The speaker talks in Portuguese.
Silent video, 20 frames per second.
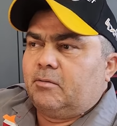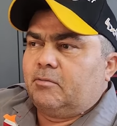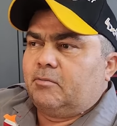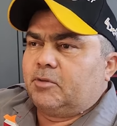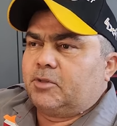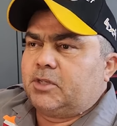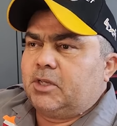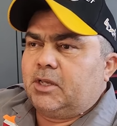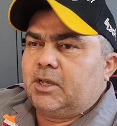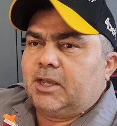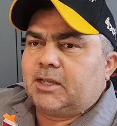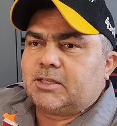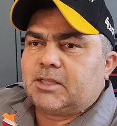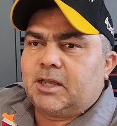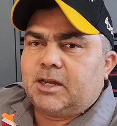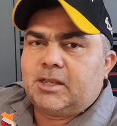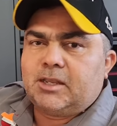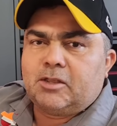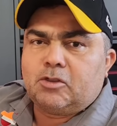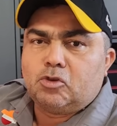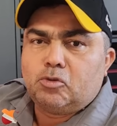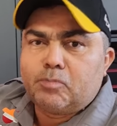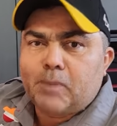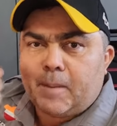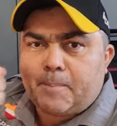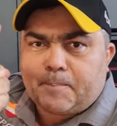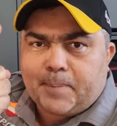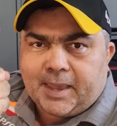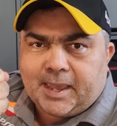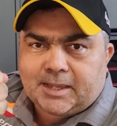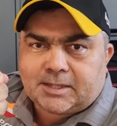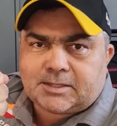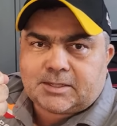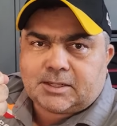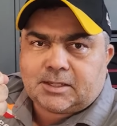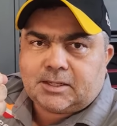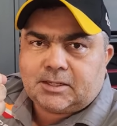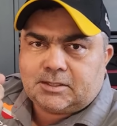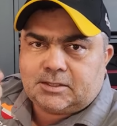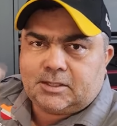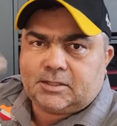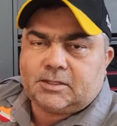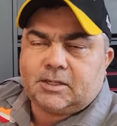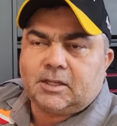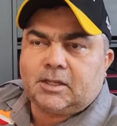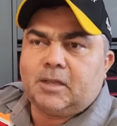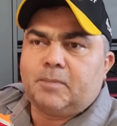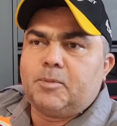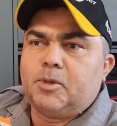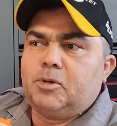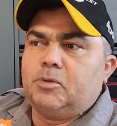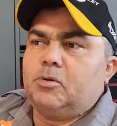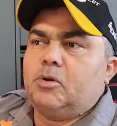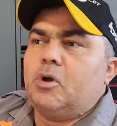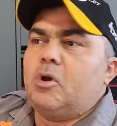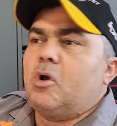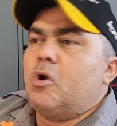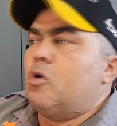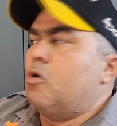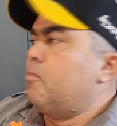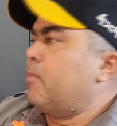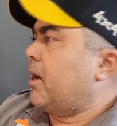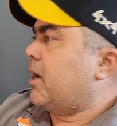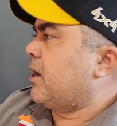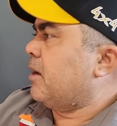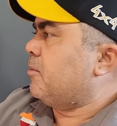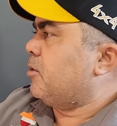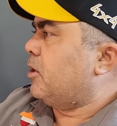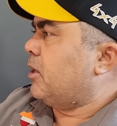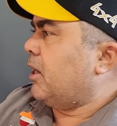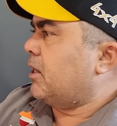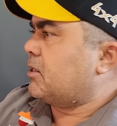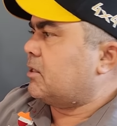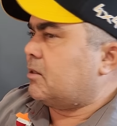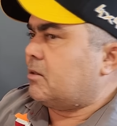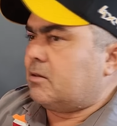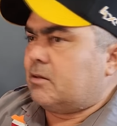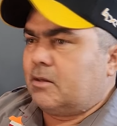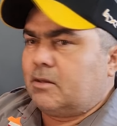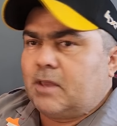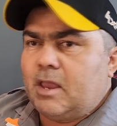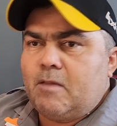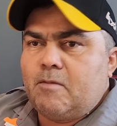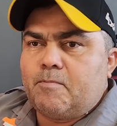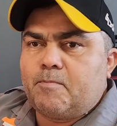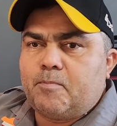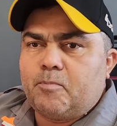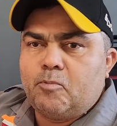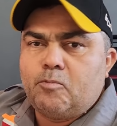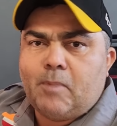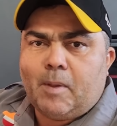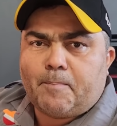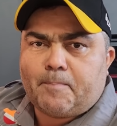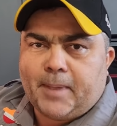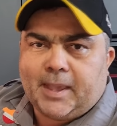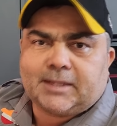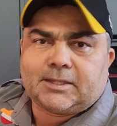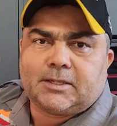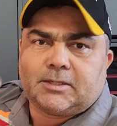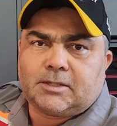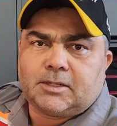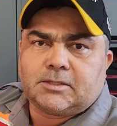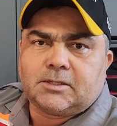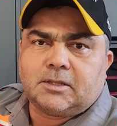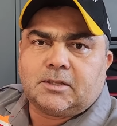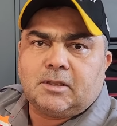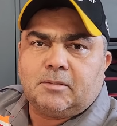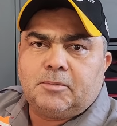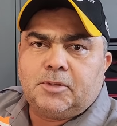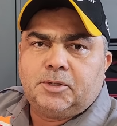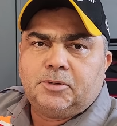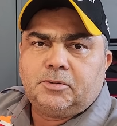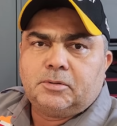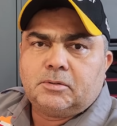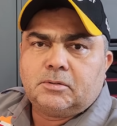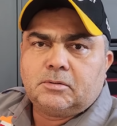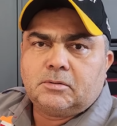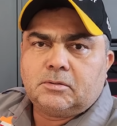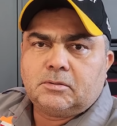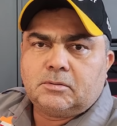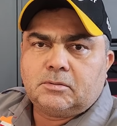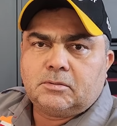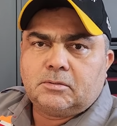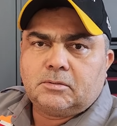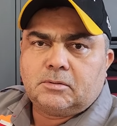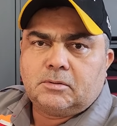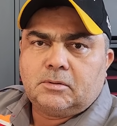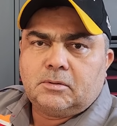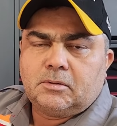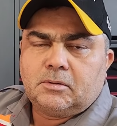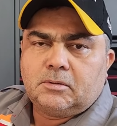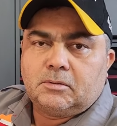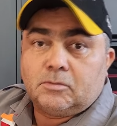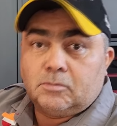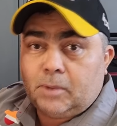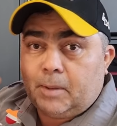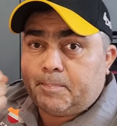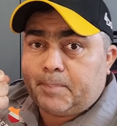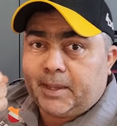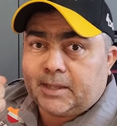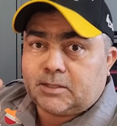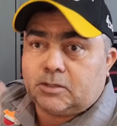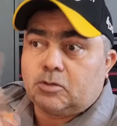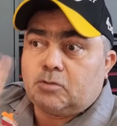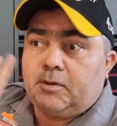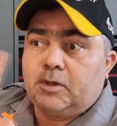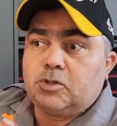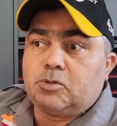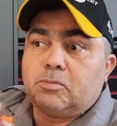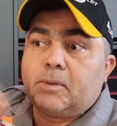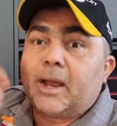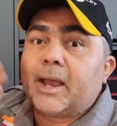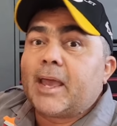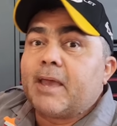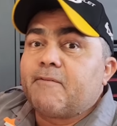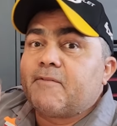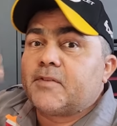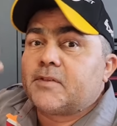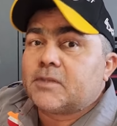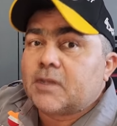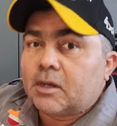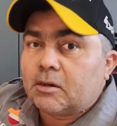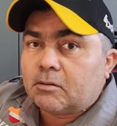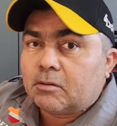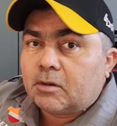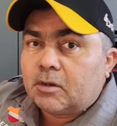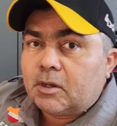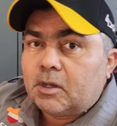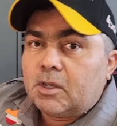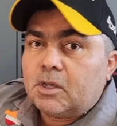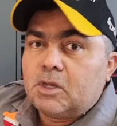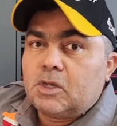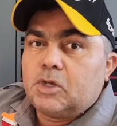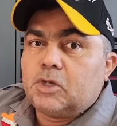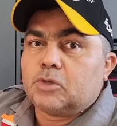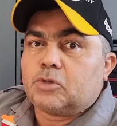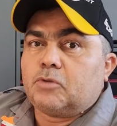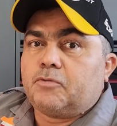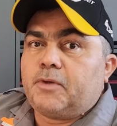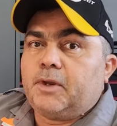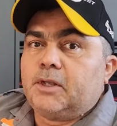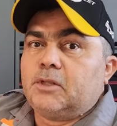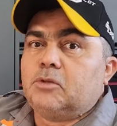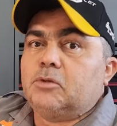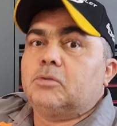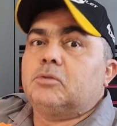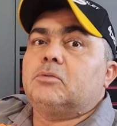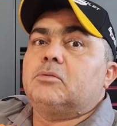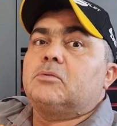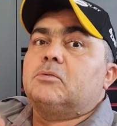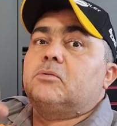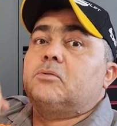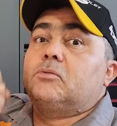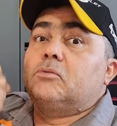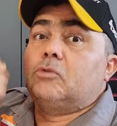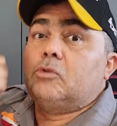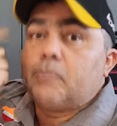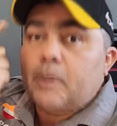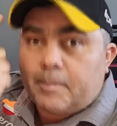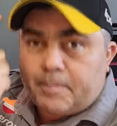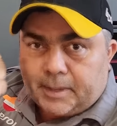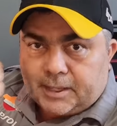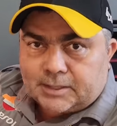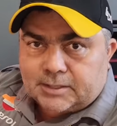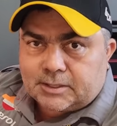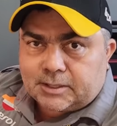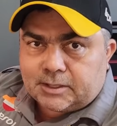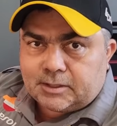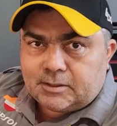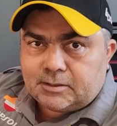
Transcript: Você gastaria numa peça 60 mil? Uma caminhonete tem uma peça de 60 mil? Uma peça, não estou falando de uma revisão. estou falando uma peça.